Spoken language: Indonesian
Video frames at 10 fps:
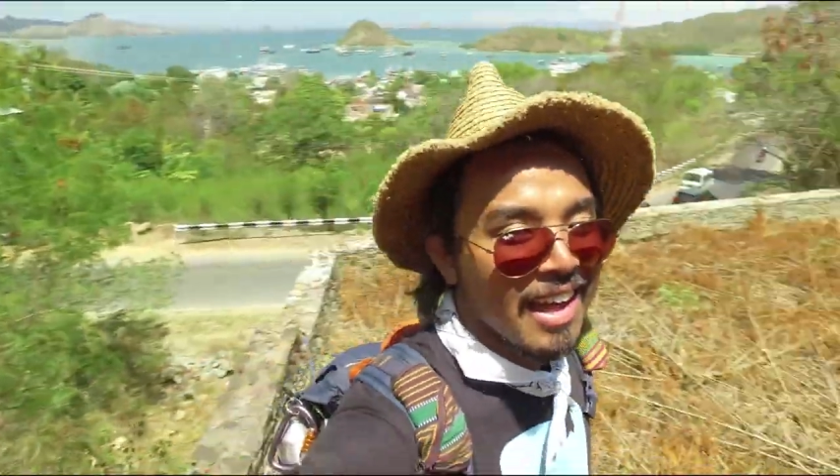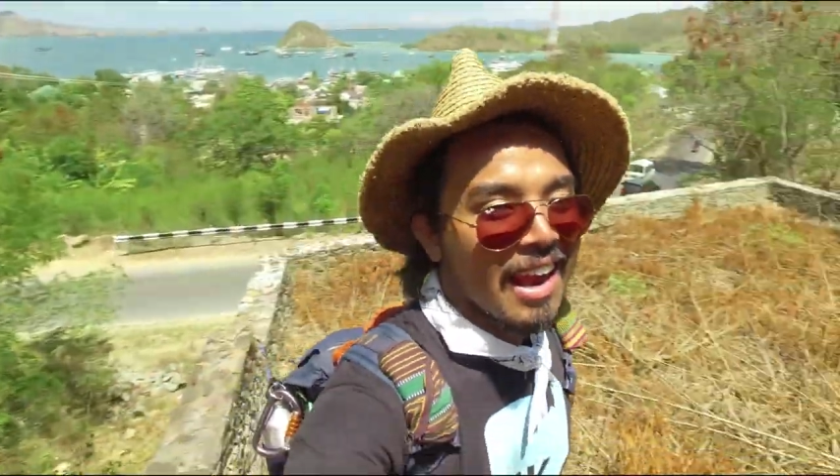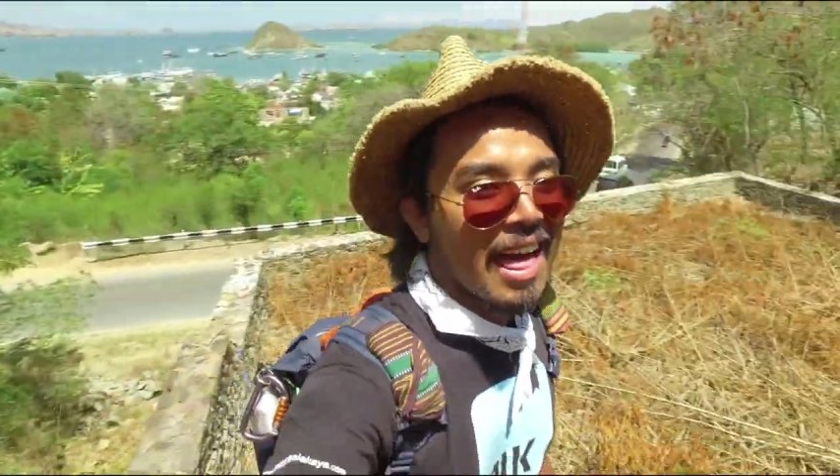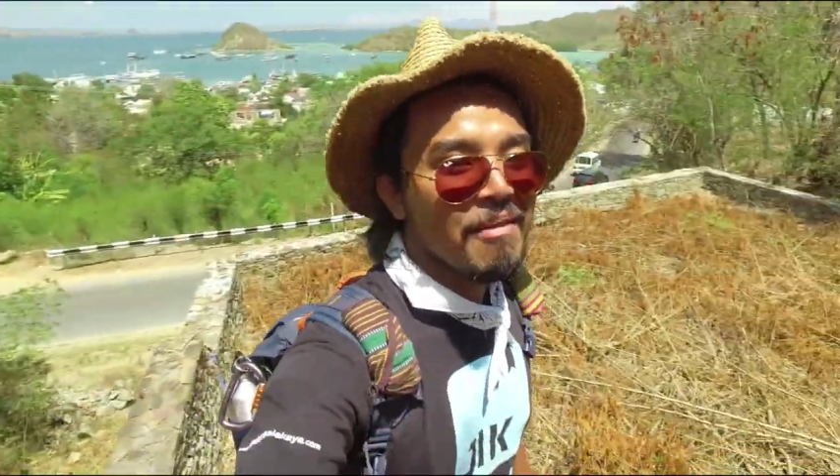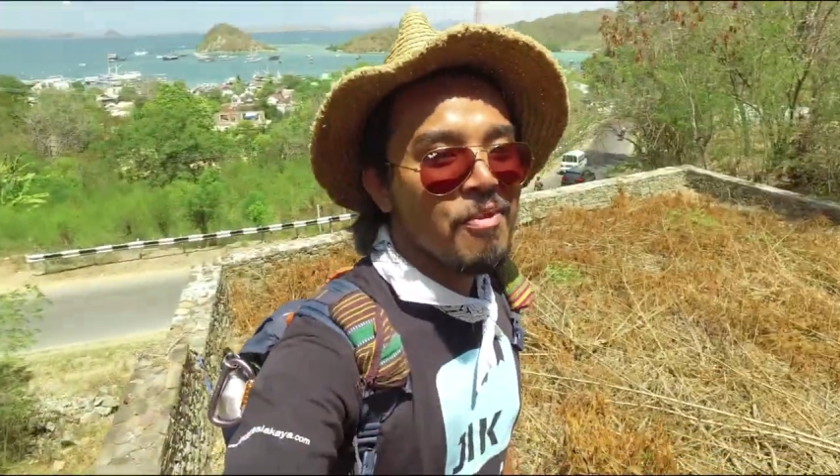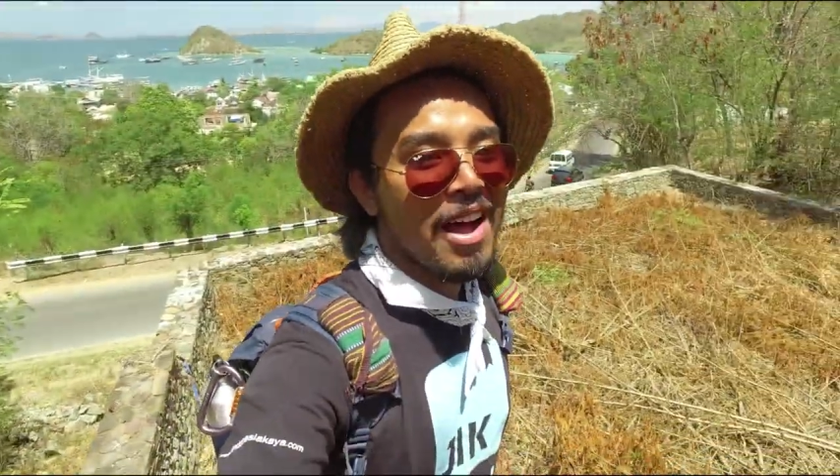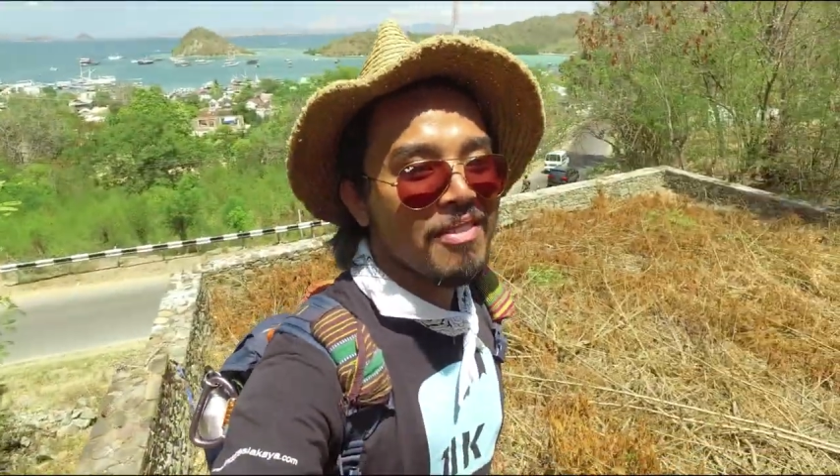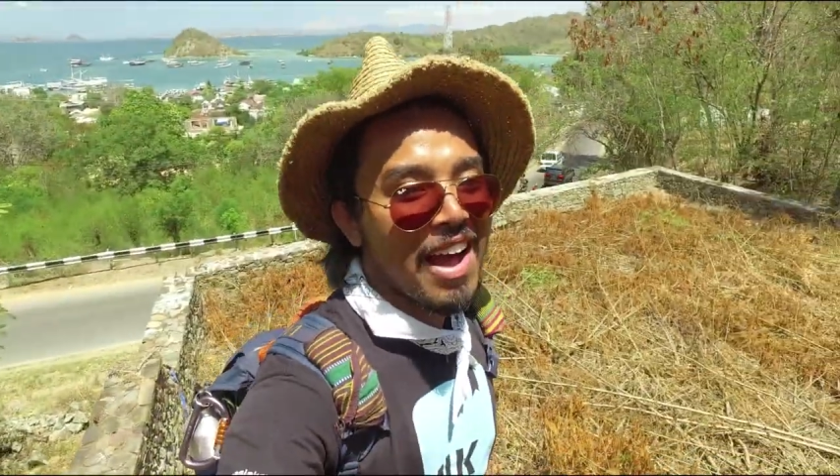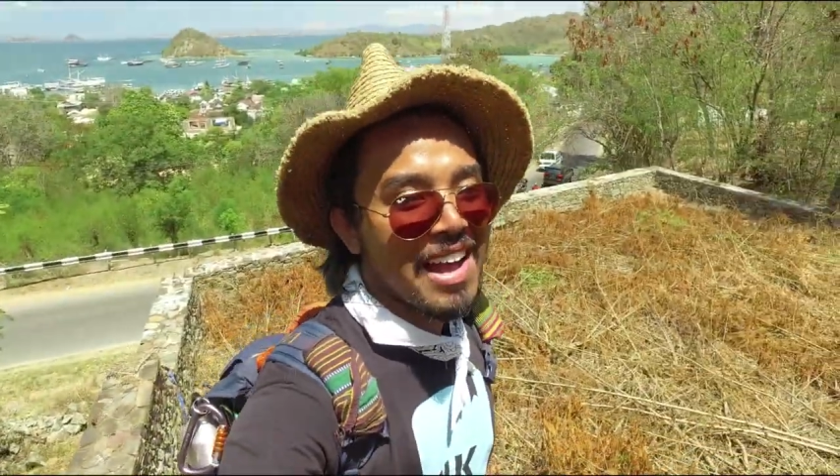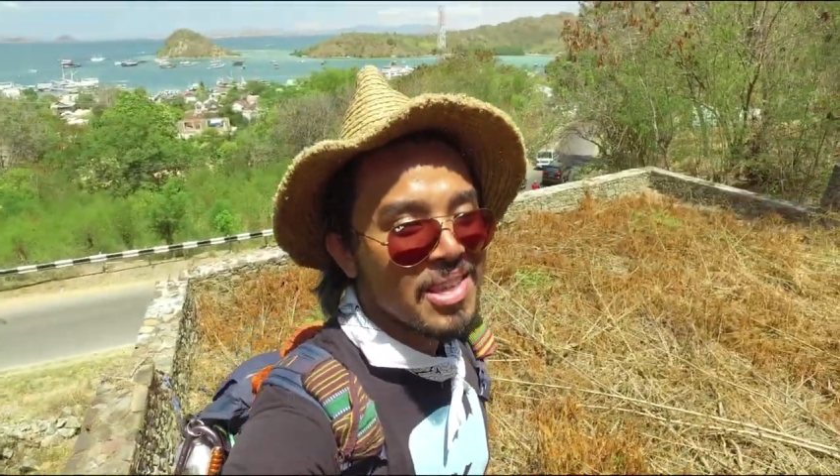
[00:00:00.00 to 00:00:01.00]

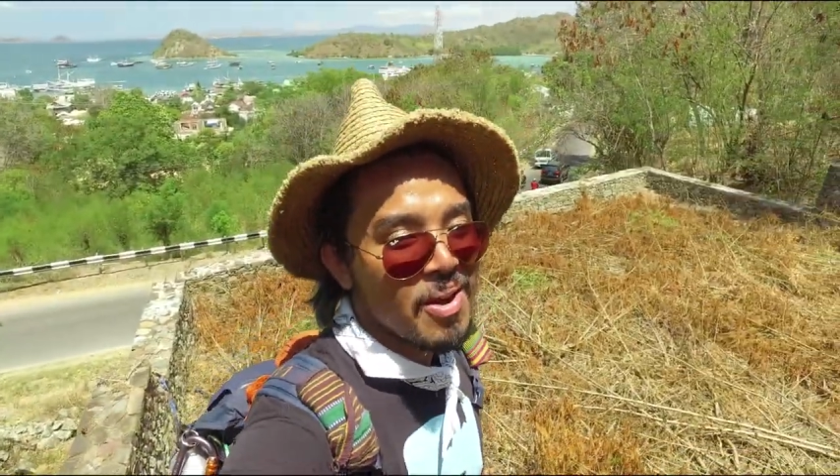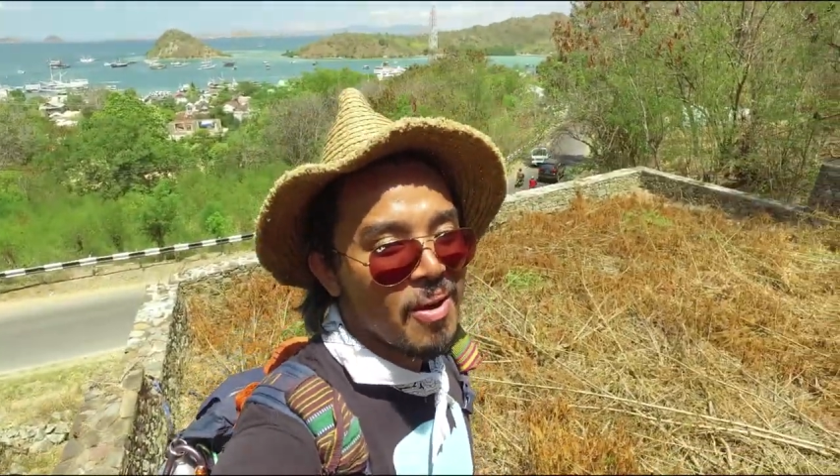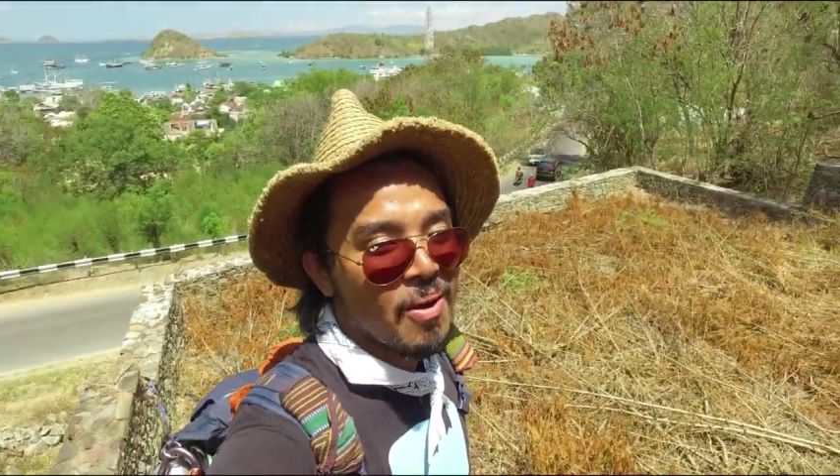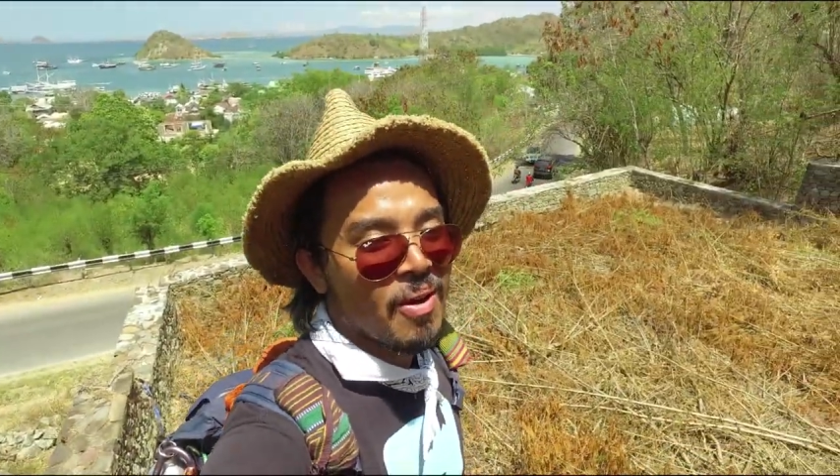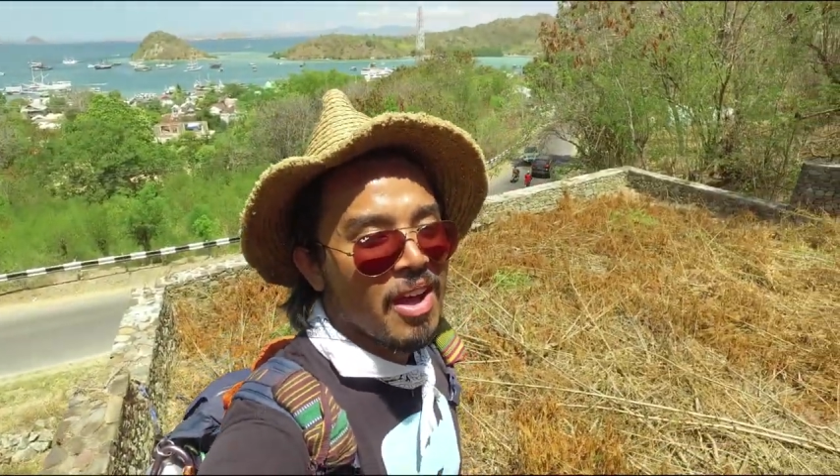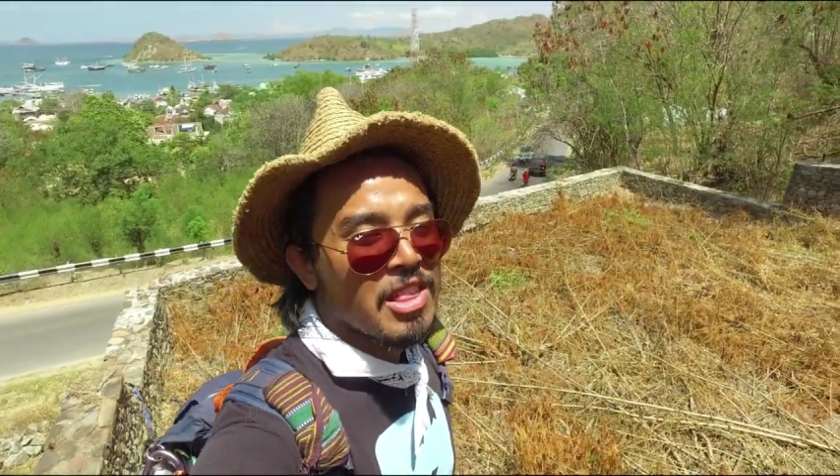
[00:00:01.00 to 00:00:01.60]
Labuan Bajo,